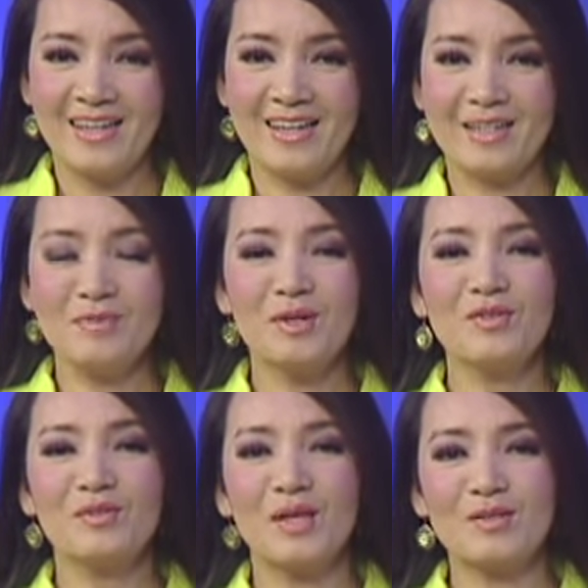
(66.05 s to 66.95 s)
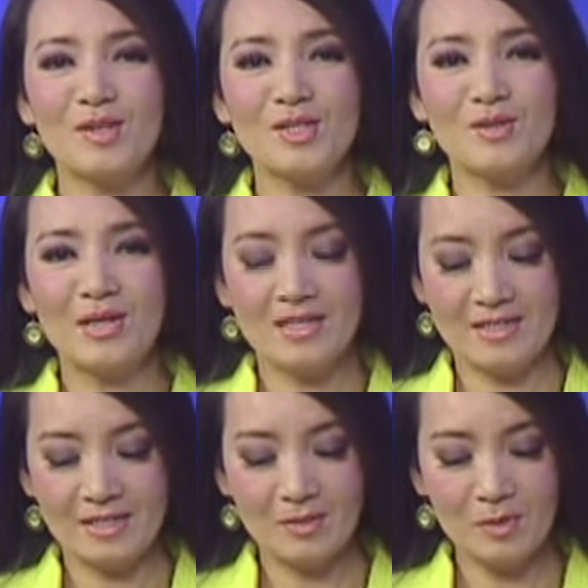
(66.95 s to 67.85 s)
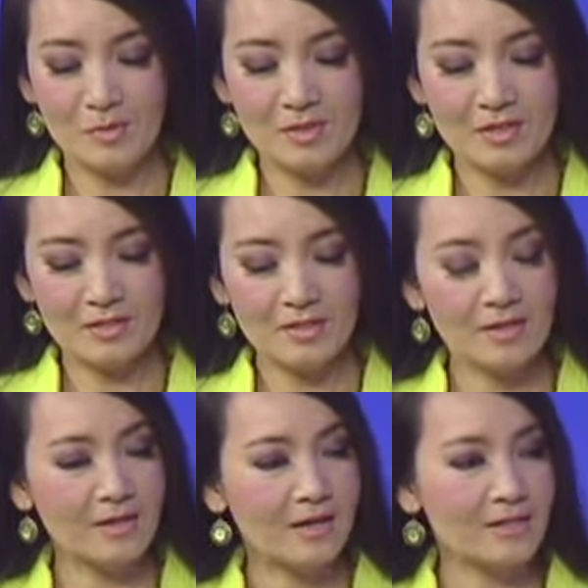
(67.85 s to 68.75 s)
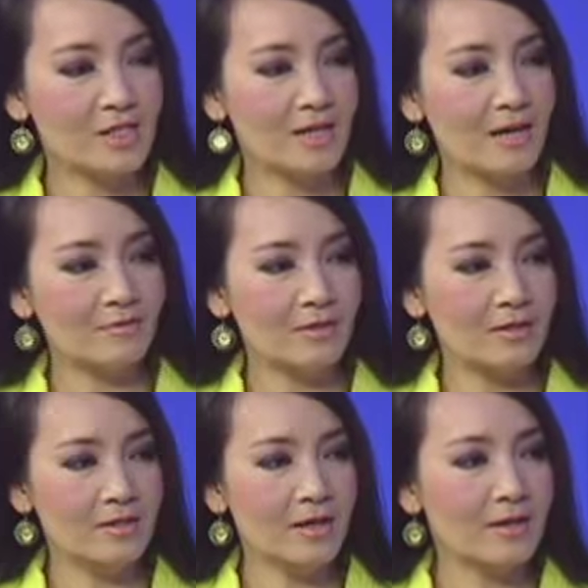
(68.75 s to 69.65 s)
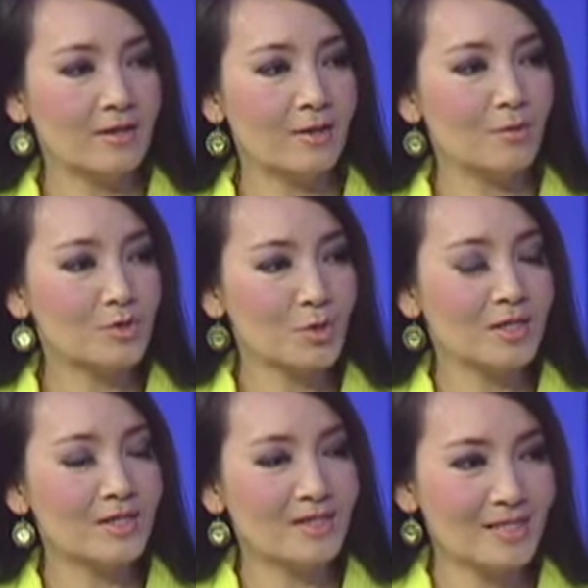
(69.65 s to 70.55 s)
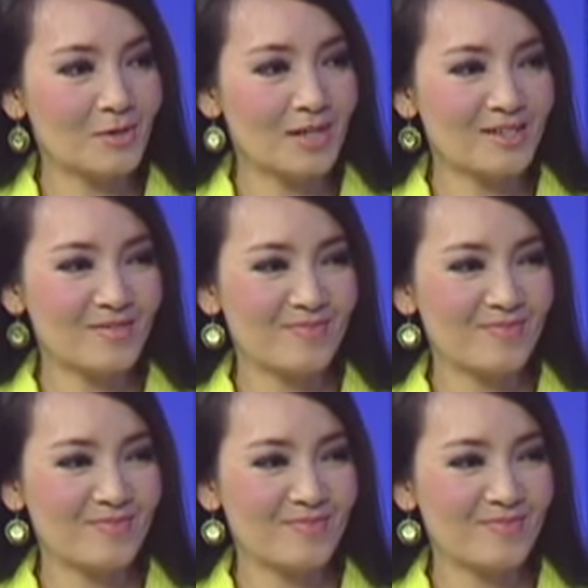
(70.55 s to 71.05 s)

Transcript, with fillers: À, kính mời quý vị cùng theo dõi sau đây. Kim Nhung xin rất hân hạnh trở lại với anh à, Nguyễn Xuân Nghĩa. Kính chào anh.